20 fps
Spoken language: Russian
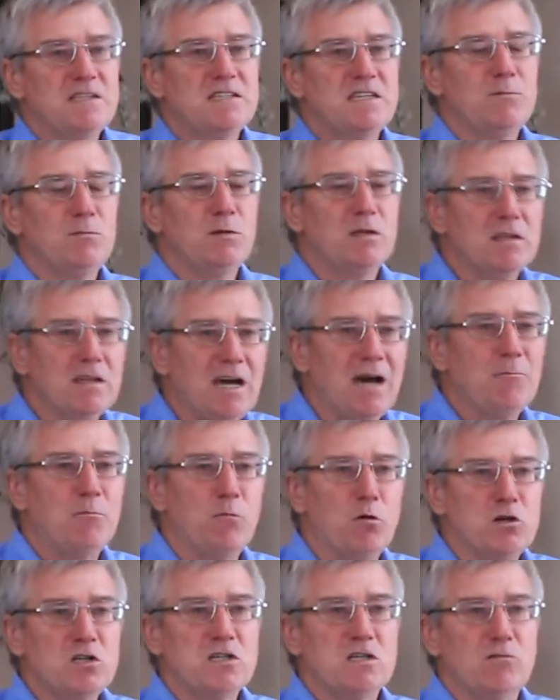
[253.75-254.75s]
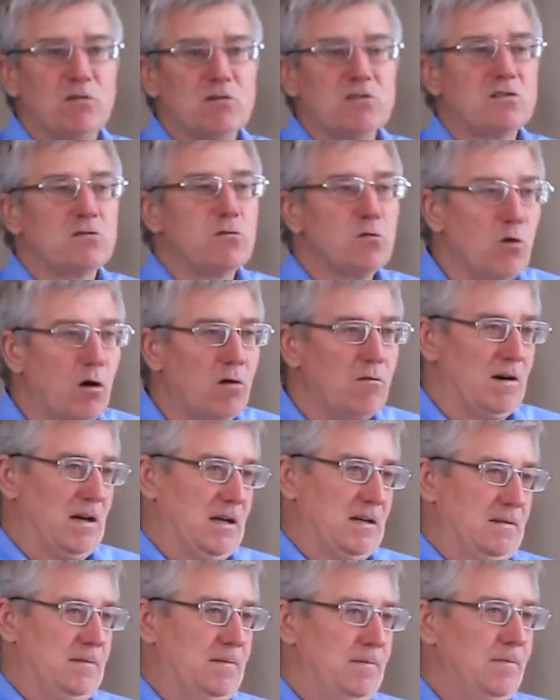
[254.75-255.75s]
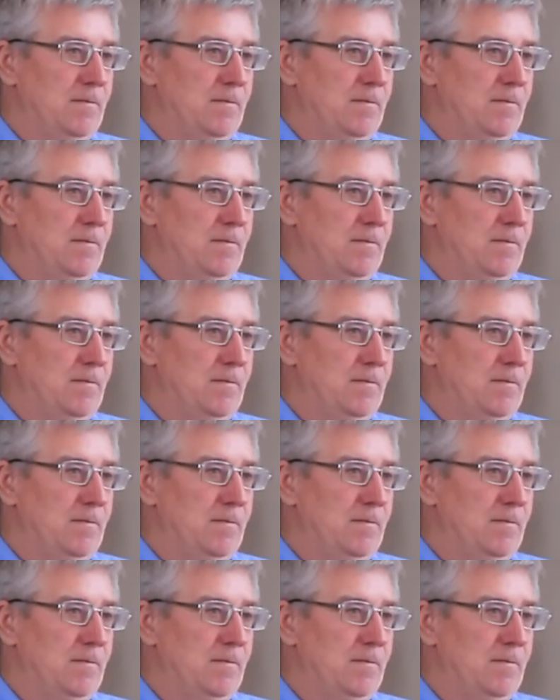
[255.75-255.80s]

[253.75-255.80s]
семена Божьего Слова –